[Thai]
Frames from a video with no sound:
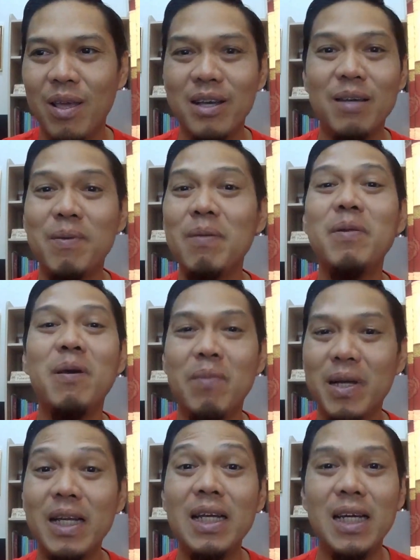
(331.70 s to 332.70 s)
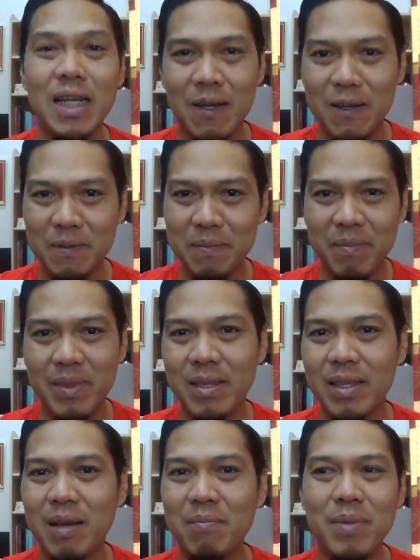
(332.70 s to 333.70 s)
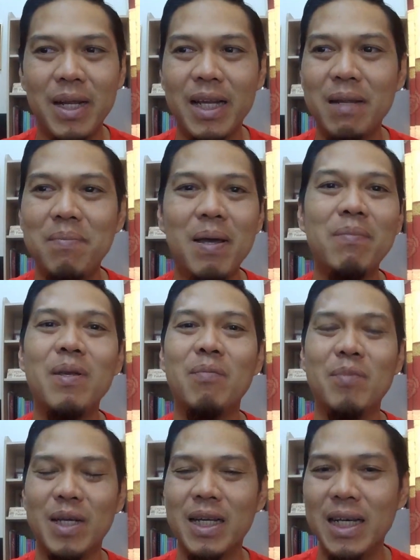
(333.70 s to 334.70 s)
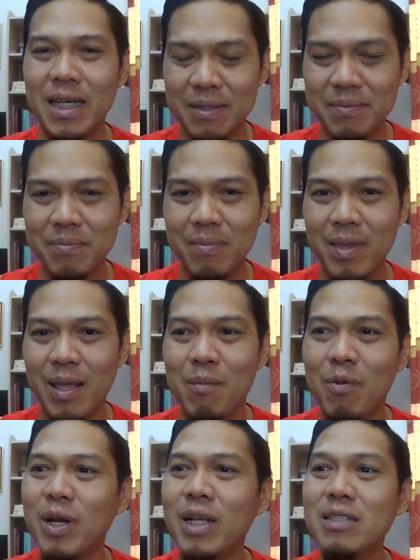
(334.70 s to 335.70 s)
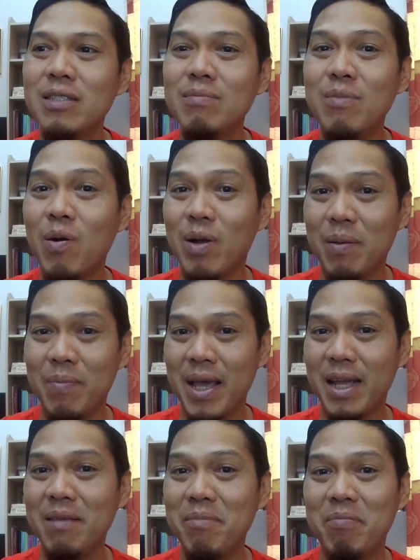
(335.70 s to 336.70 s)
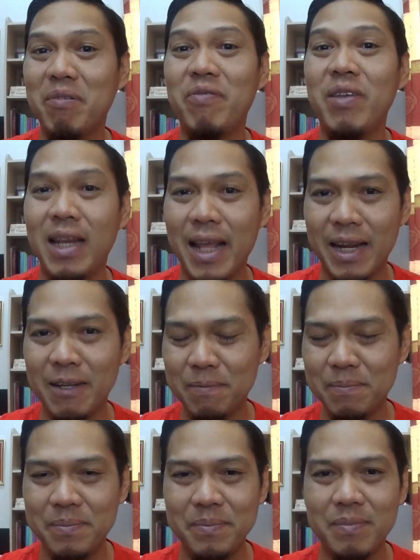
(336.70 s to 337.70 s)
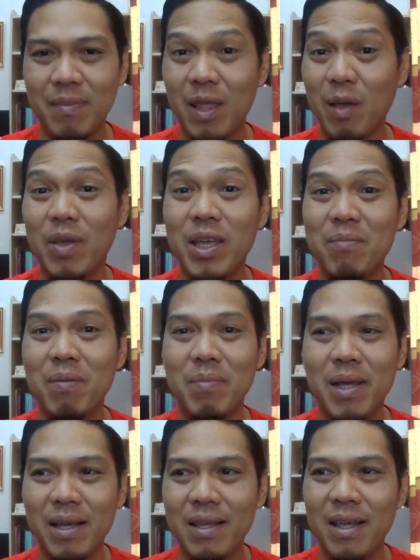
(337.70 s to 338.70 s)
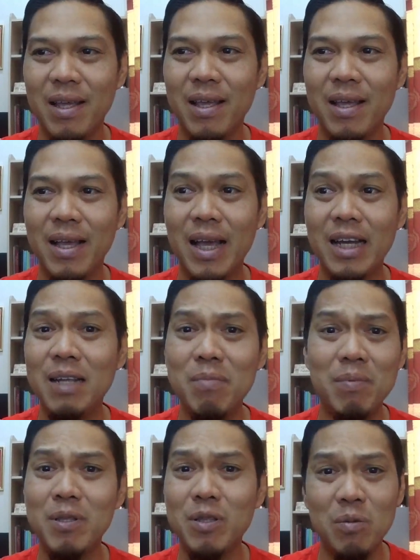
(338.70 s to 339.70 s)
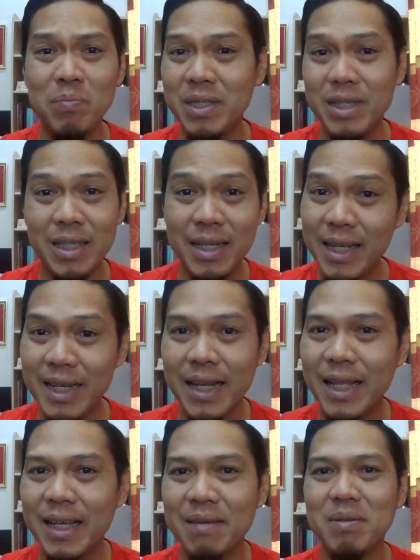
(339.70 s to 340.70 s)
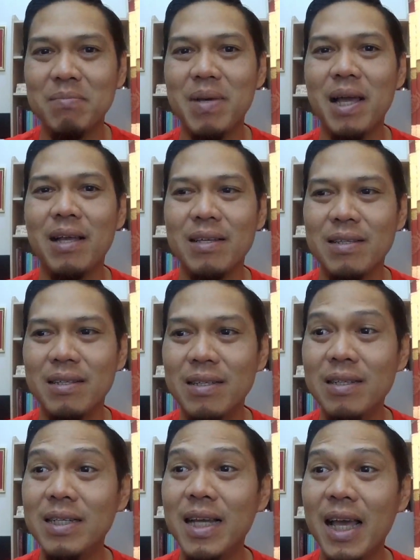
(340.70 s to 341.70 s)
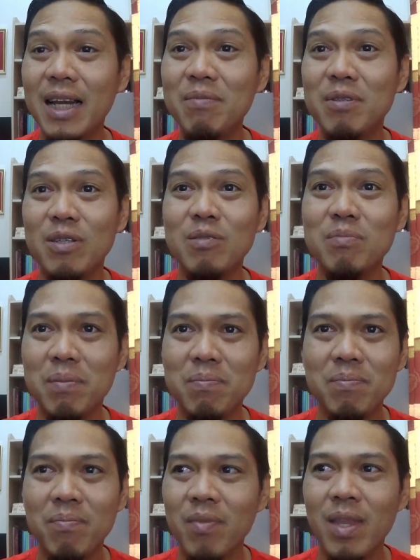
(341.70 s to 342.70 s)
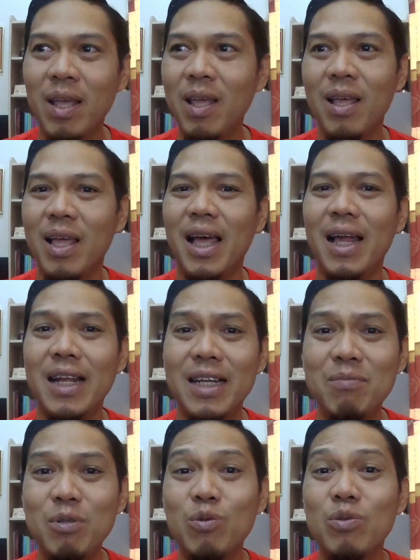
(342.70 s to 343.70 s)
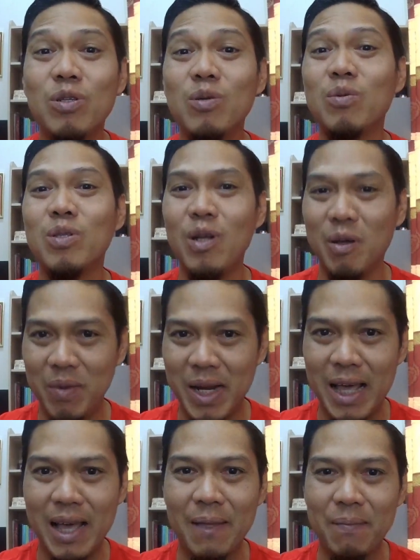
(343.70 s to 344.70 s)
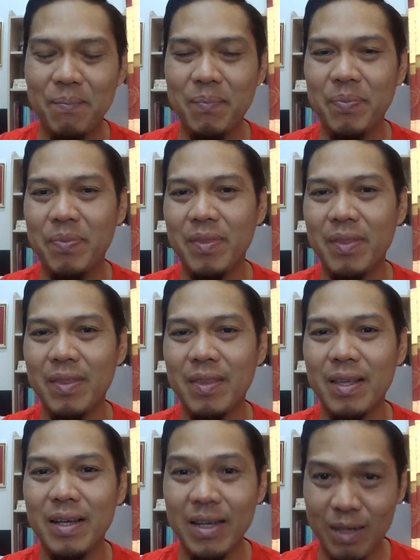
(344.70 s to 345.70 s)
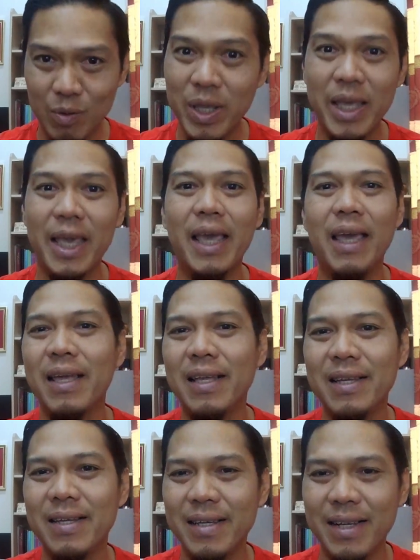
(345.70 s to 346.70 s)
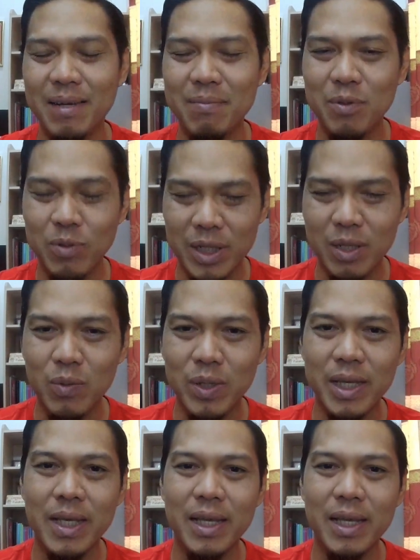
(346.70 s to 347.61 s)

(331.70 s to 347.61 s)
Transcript: คือแป๊บเดียวมันก็เลิกแล้วทำอะไรได้แป๊บเดียวมันก็เลิก เพราะนั้นจึงเหมาะกับงานที่มันเป็นฟรีแลนซ์แนวคิดแบบเนี้ยงานที่มันไม่ต้องไปซีเรียสอะไรกับมันมากหรืองานที่มันจะต้องแบบอะไรที่มันดูสนุกตลอดเวลาเออโอเคนะครับ คนนี้โอเค